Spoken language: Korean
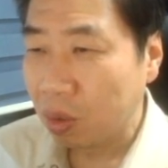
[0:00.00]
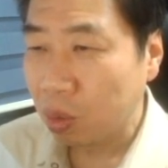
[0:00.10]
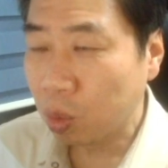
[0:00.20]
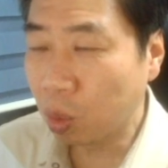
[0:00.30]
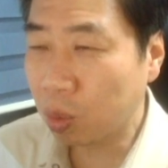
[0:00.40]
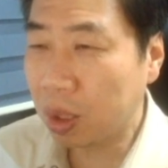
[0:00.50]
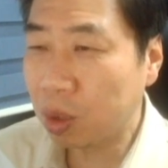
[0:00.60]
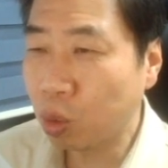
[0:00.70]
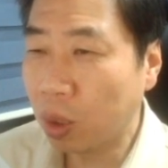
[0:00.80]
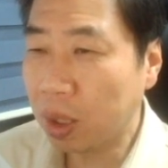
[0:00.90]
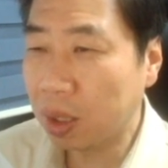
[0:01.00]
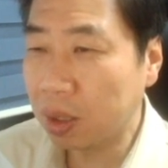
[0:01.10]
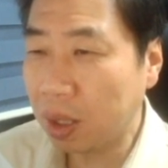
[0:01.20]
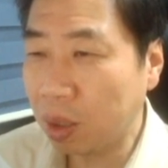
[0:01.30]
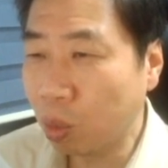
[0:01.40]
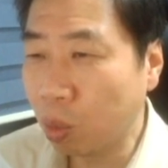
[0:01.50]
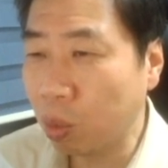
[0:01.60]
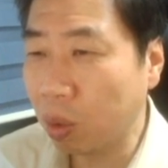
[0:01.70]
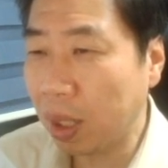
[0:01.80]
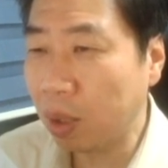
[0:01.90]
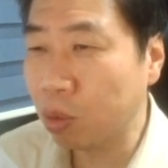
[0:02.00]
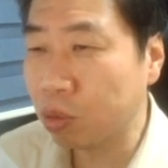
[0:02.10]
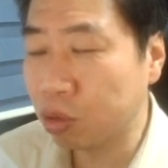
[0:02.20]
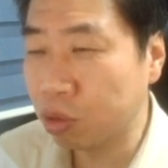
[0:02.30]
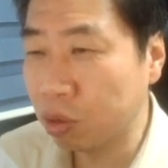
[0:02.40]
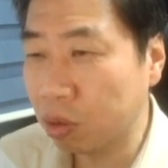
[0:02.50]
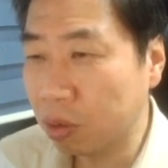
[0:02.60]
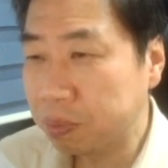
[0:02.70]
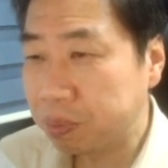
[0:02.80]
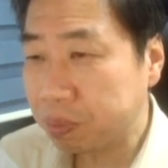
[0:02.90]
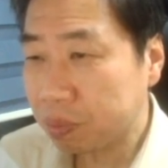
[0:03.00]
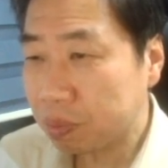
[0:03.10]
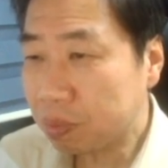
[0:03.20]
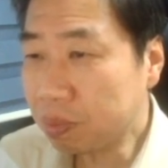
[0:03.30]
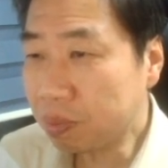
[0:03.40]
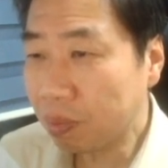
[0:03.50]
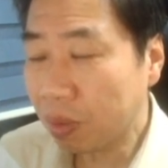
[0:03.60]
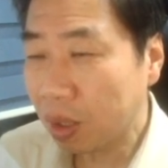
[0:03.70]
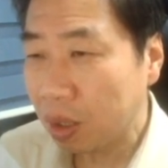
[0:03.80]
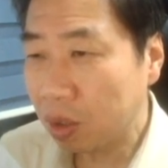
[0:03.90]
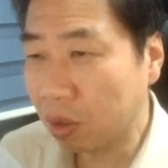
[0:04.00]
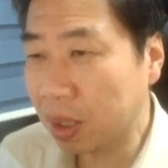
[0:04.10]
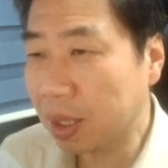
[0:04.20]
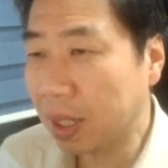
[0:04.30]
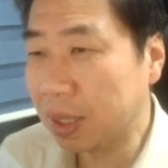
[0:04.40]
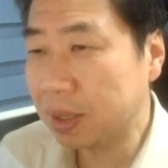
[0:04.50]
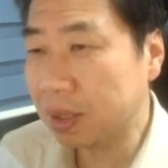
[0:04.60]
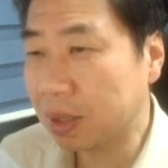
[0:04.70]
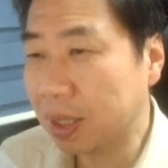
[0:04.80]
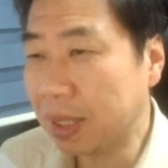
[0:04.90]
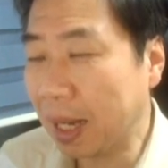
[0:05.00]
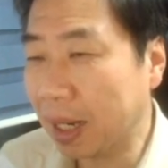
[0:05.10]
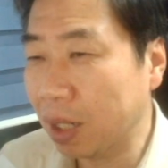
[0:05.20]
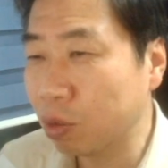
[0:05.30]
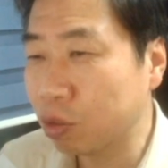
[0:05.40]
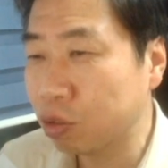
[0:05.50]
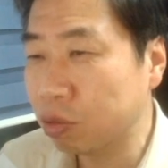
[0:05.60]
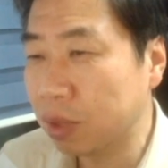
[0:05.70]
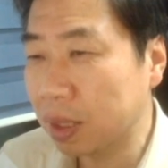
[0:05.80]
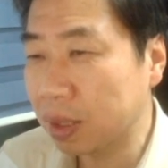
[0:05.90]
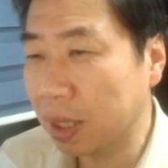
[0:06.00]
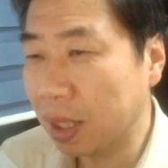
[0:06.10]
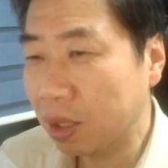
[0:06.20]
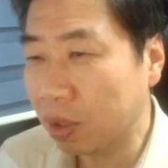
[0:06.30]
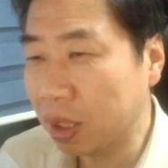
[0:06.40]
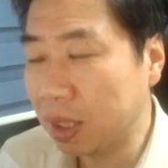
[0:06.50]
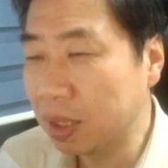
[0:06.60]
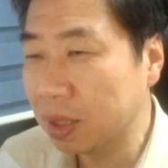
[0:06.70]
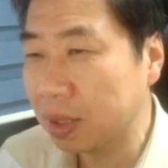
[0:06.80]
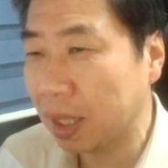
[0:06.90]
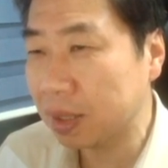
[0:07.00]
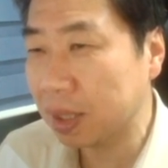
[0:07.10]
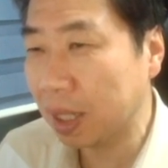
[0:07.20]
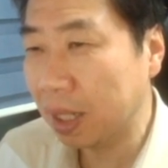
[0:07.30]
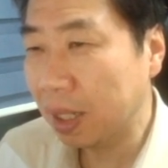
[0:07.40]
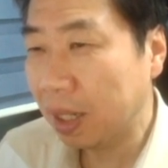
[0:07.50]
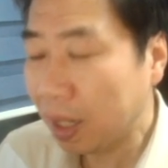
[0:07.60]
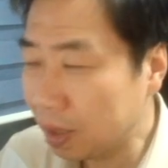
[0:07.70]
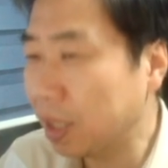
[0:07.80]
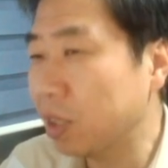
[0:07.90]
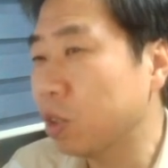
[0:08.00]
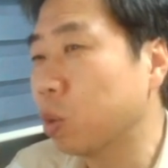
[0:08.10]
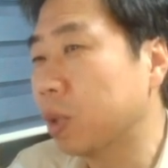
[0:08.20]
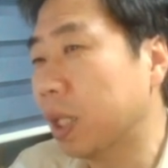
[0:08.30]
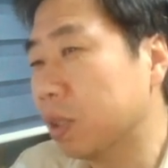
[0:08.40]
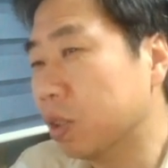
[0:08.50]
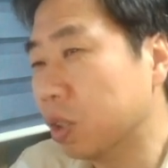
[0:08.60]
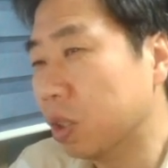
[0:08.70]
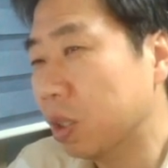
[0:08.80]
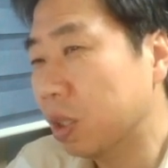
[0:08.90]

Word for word: 이렇게 둬야 되는데 요걸 해놓고 여기까지 이렇게 나가놓고 둔다든가 여기를 있는다든가 하는 게 더 좋다는 거죠.